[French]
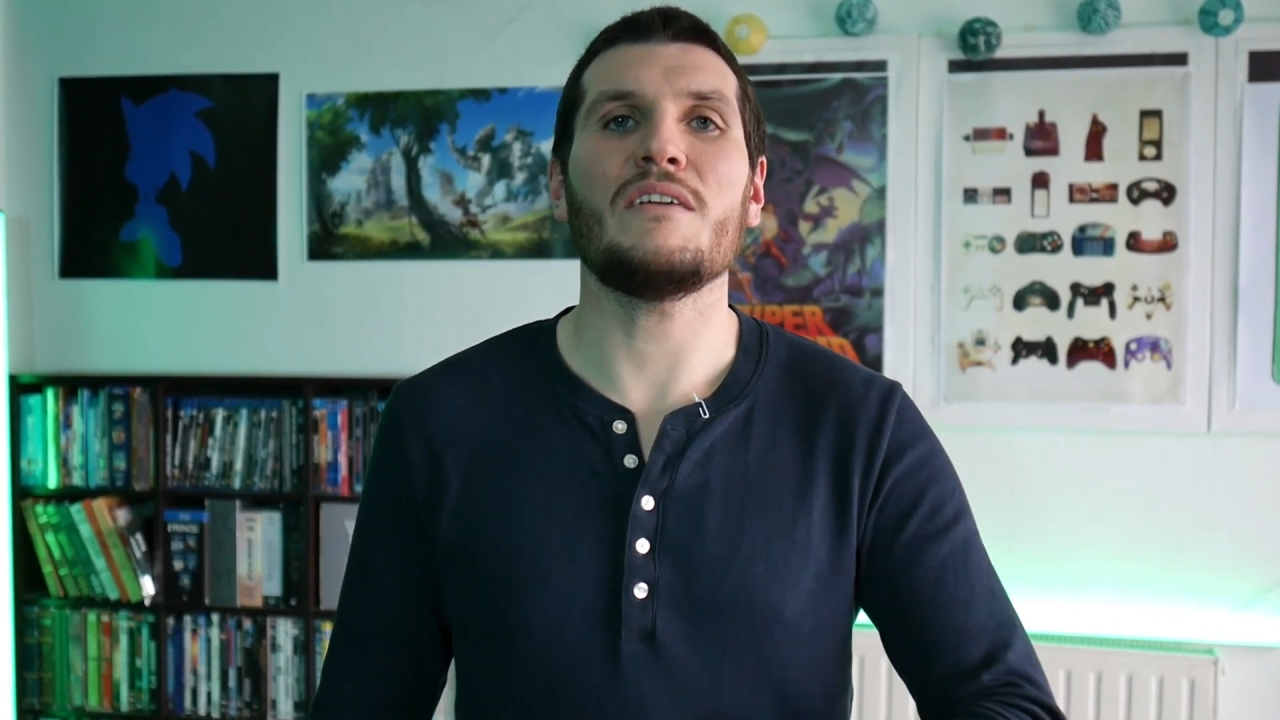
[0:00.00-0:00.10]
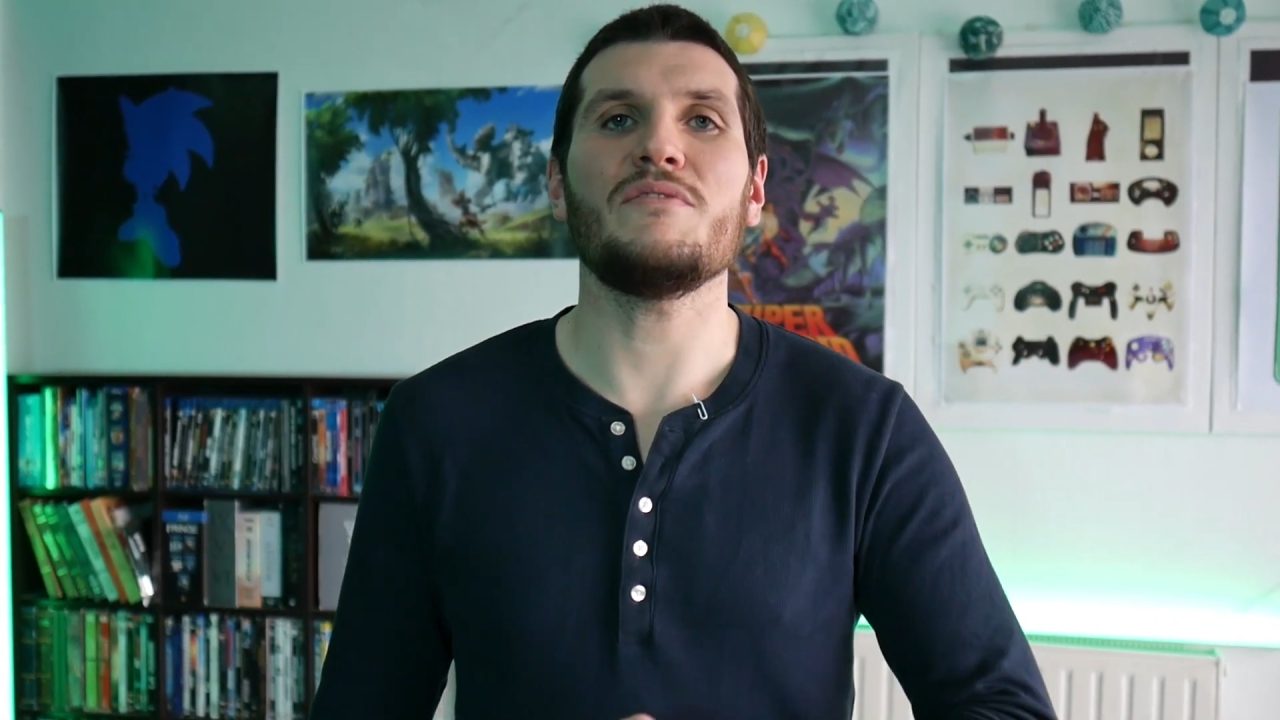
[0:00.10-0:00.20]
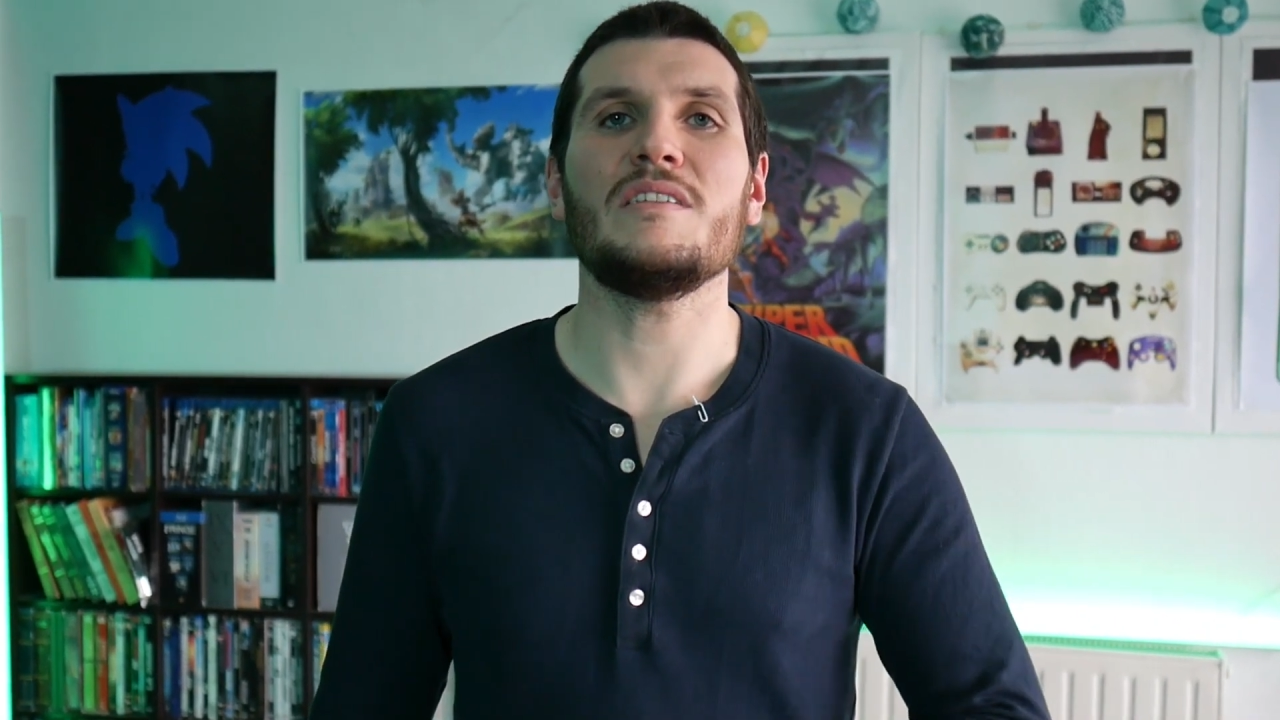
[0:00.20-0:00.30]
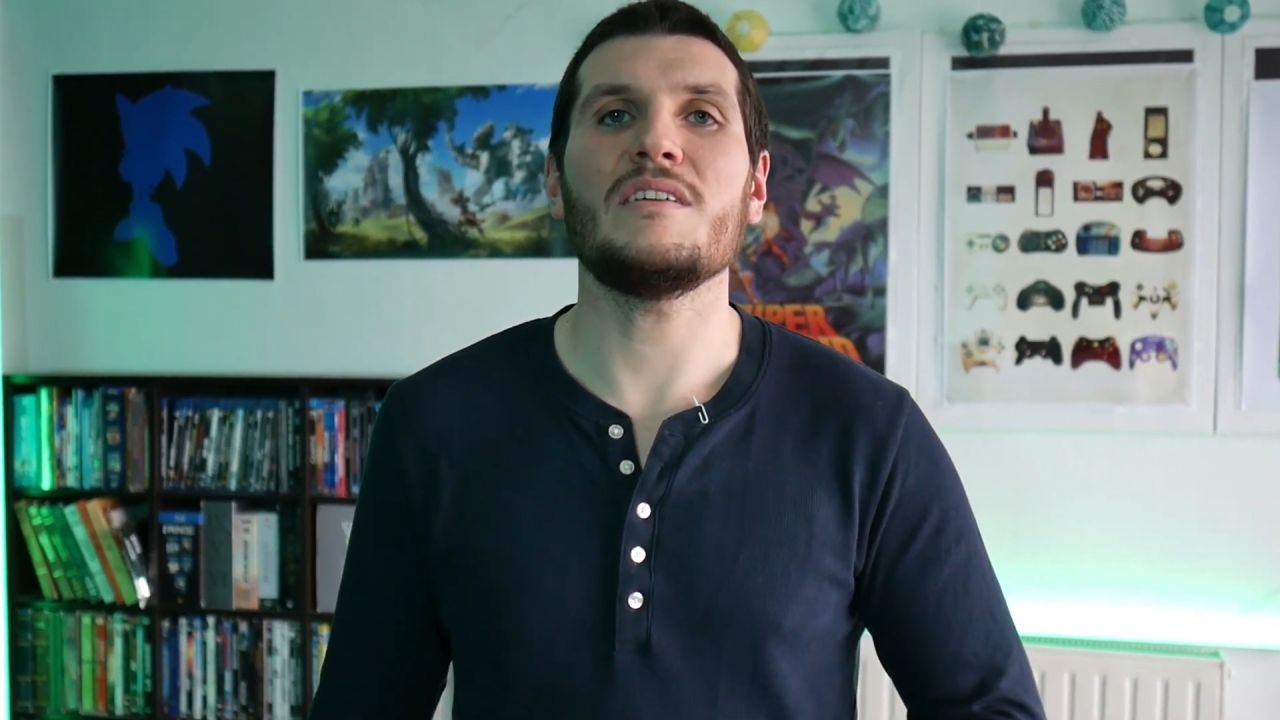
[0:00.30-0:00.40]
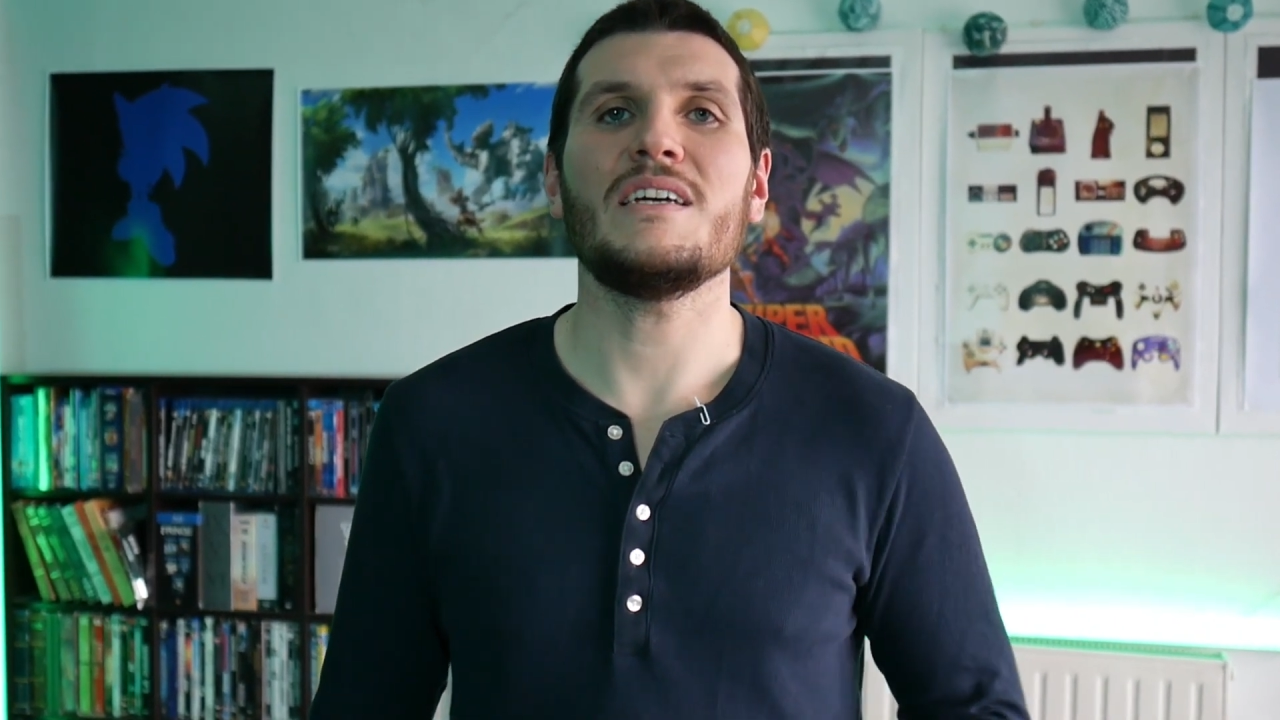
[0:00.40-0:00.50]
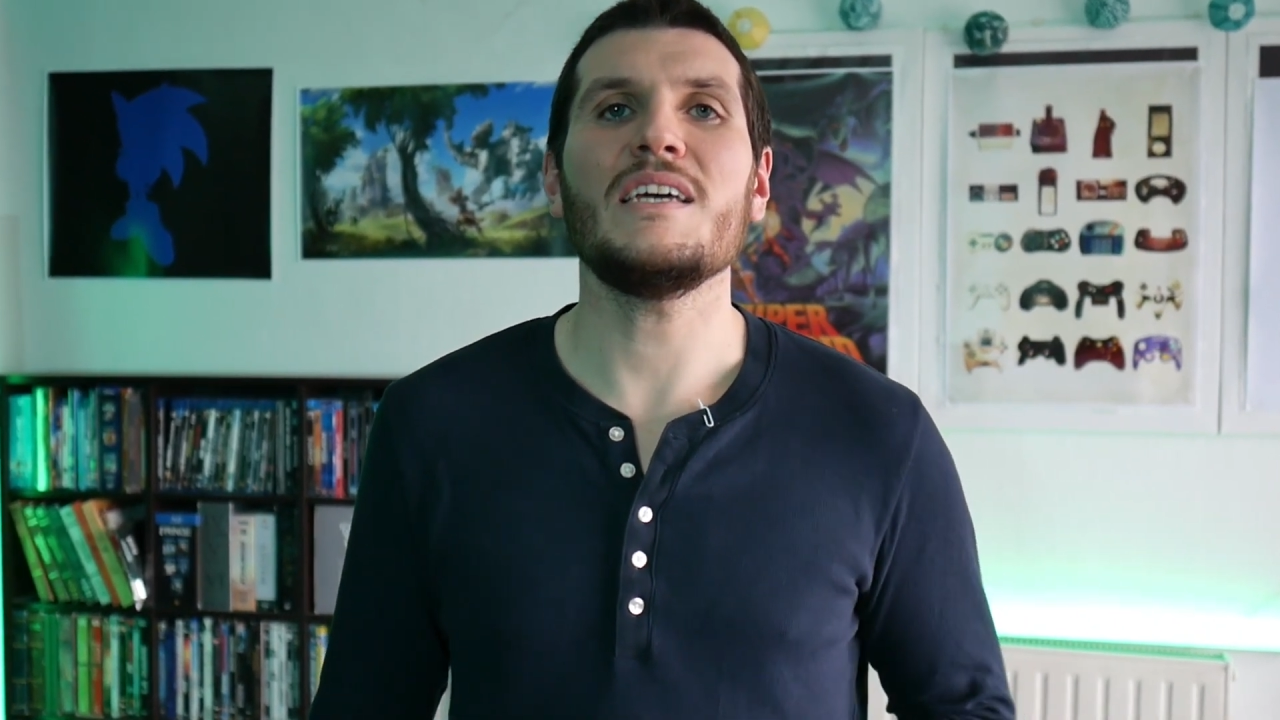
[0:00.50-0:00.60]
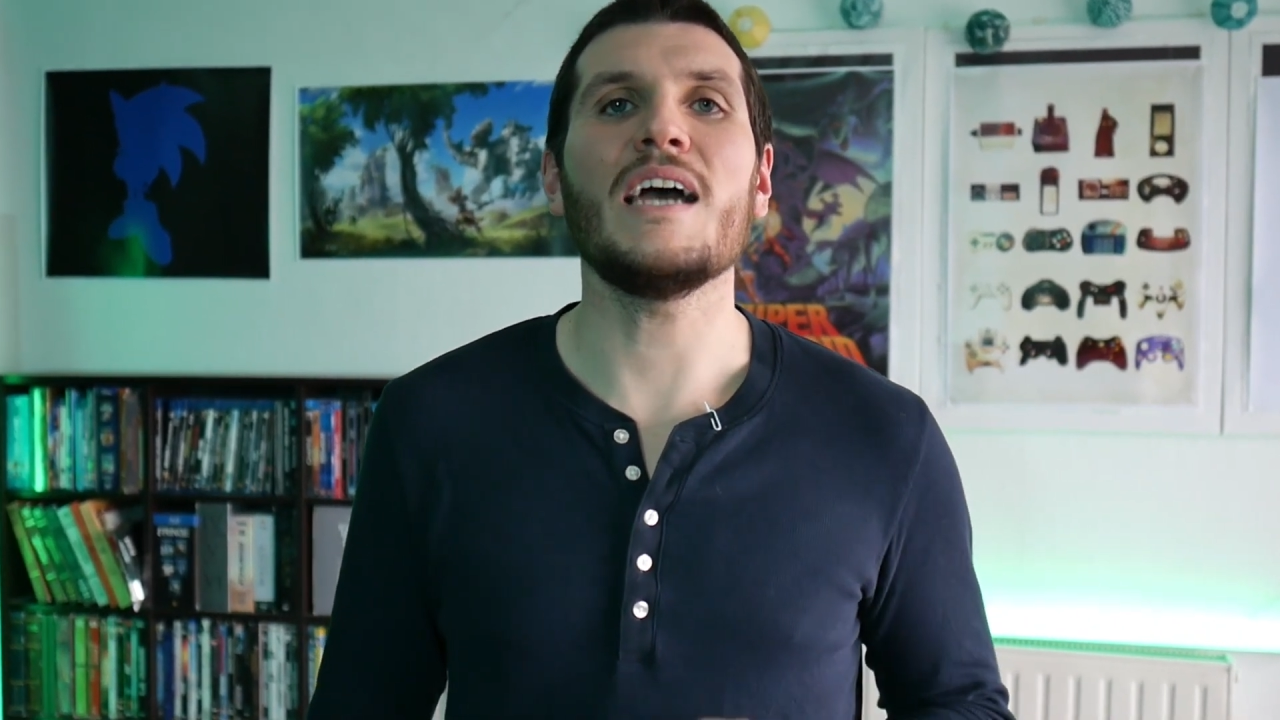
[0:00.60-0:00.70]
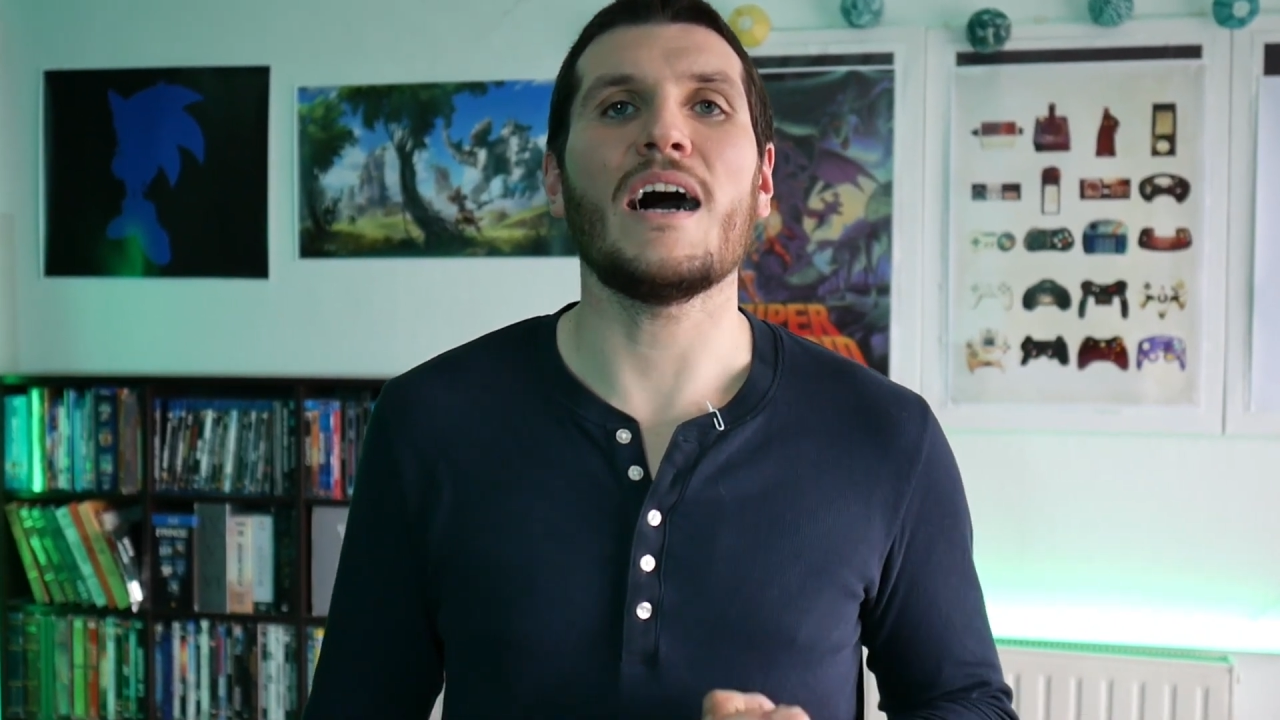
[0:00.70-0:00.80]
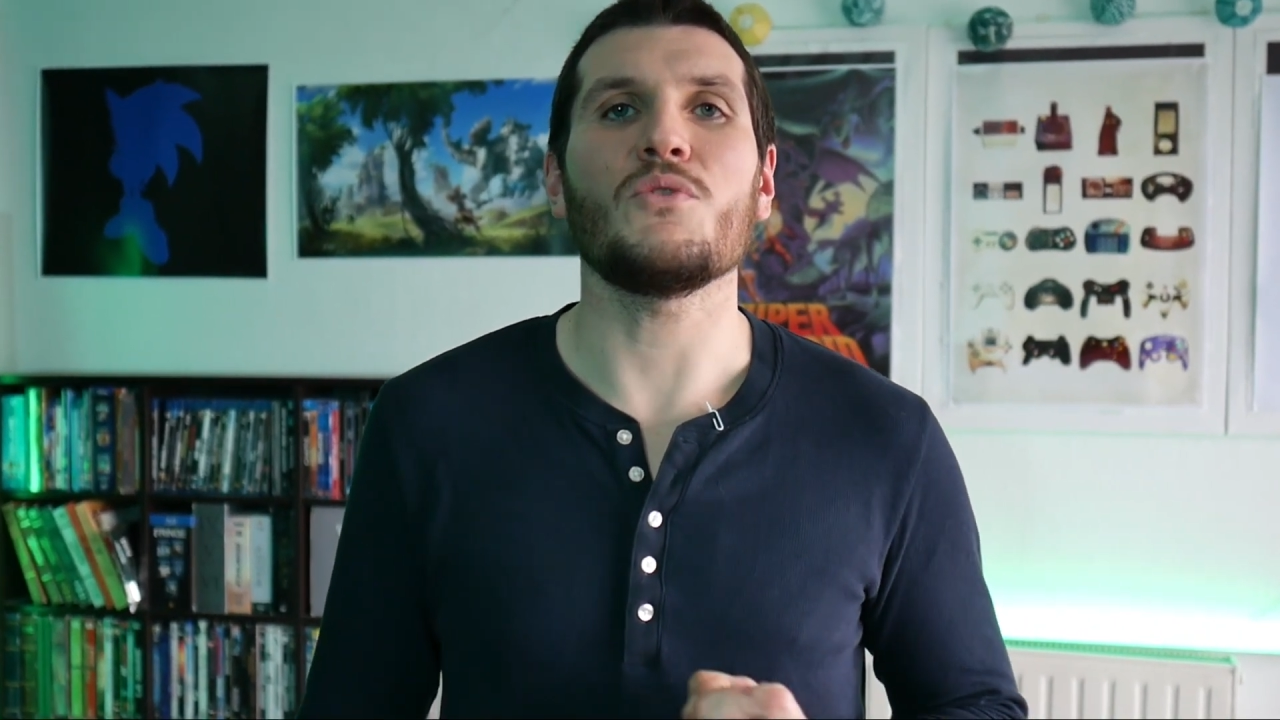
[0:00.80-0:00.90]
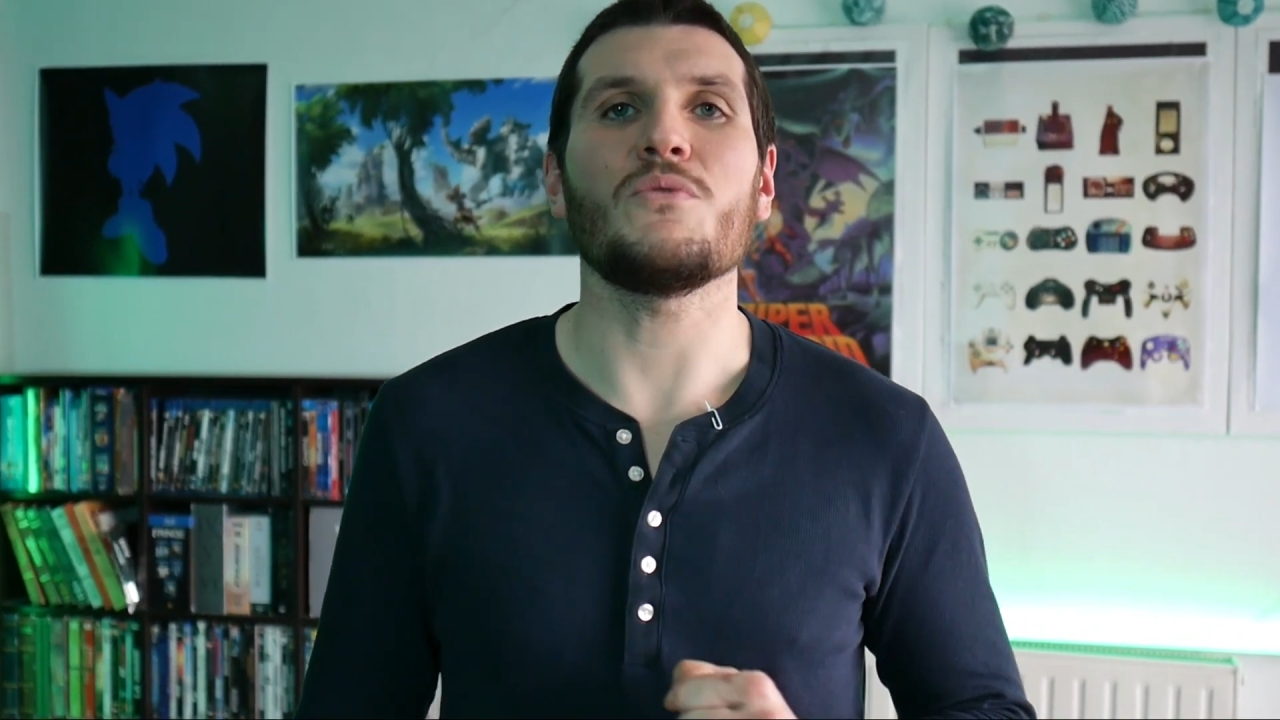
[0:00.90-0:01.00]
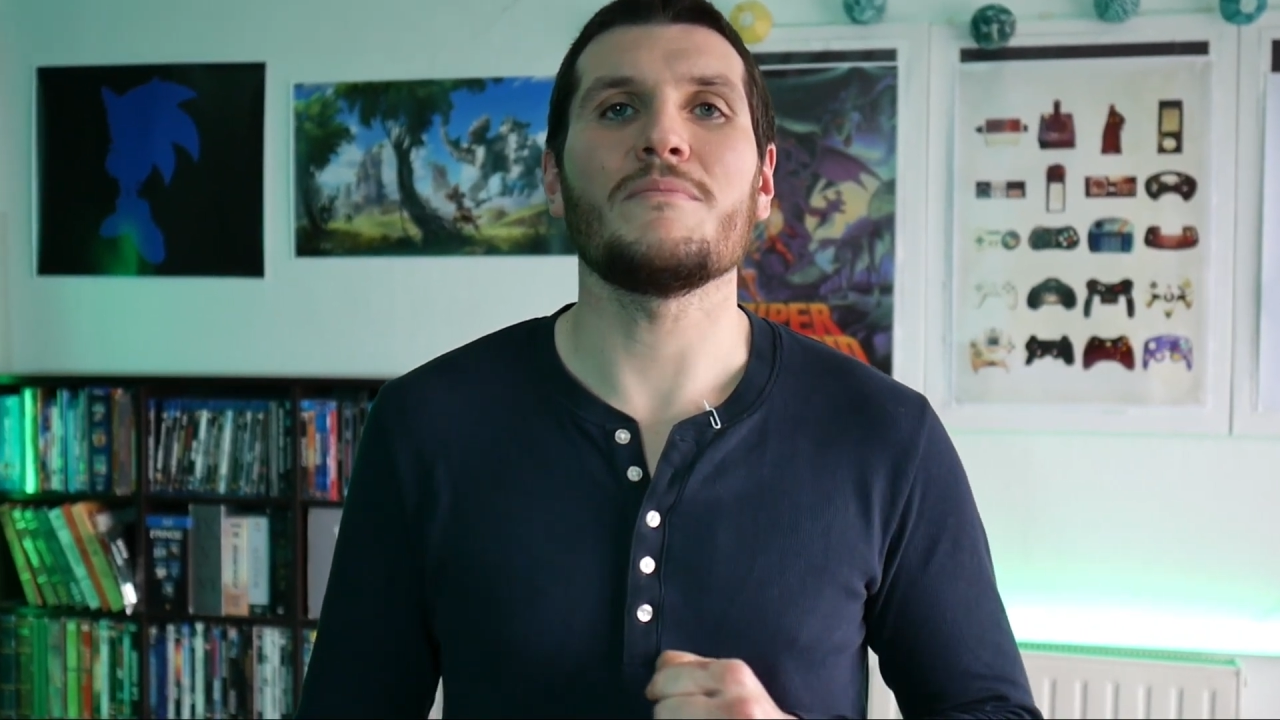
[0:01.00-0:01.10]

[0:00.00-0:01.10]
David et Arnaud.